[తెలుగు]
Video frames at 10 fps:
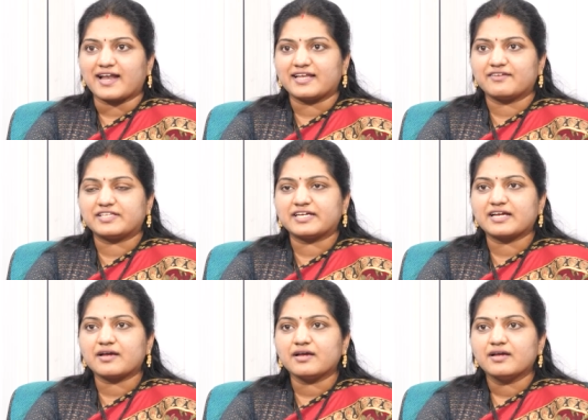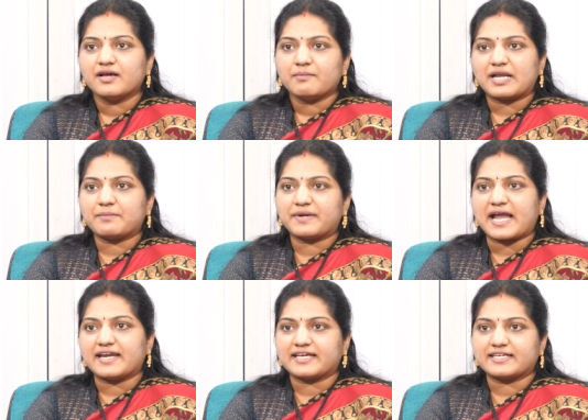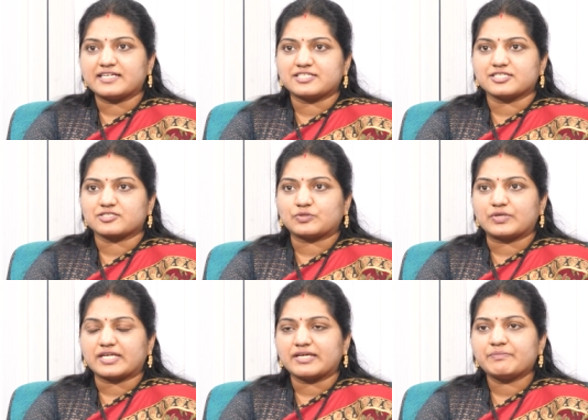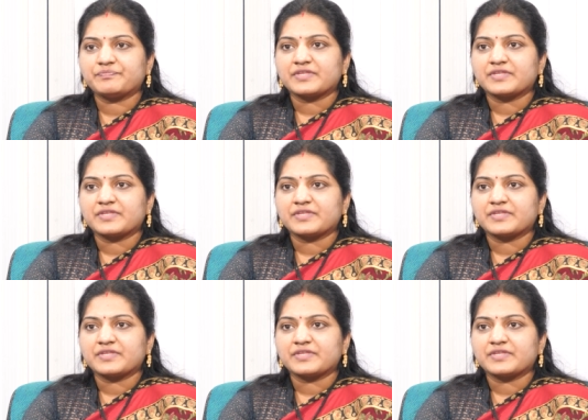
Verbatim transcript: అనే విధంగా మనం బ్రాండ్ని క్రియేట్ చేసుకుంటే